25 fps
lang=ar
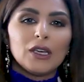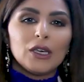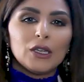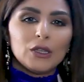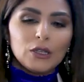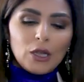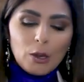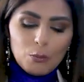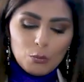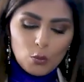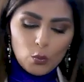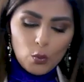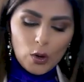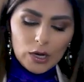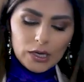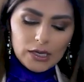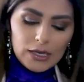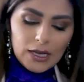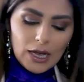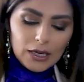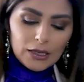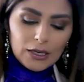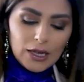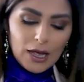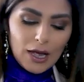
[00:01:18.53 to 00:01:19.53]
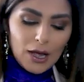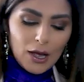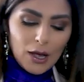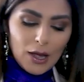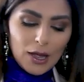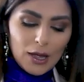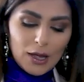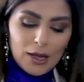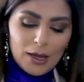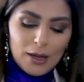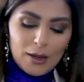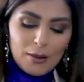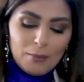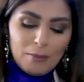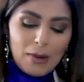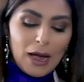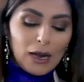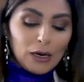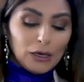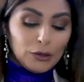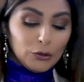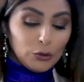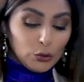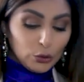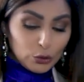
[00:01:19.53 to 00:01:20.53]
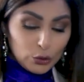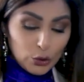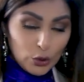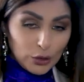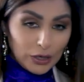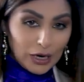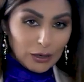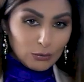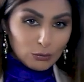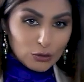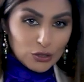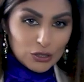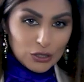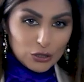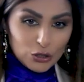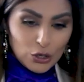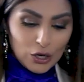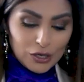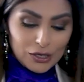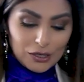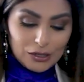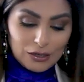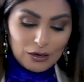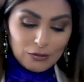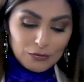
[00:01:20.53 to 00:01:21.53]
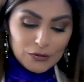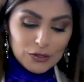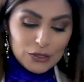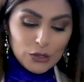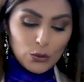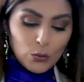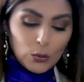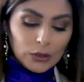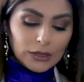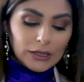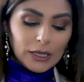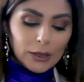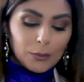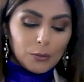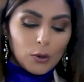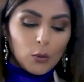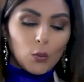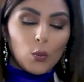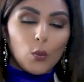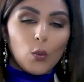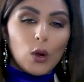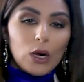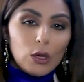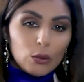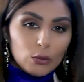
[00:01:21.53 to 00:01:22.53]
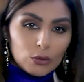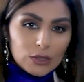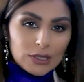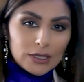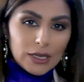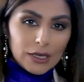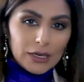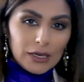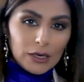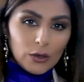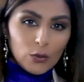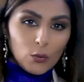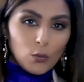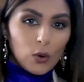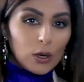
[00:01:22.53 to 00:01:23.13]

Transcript: انضموا وإيانا آه، مع الدكتور المستشار النفسي والتربوي والأسري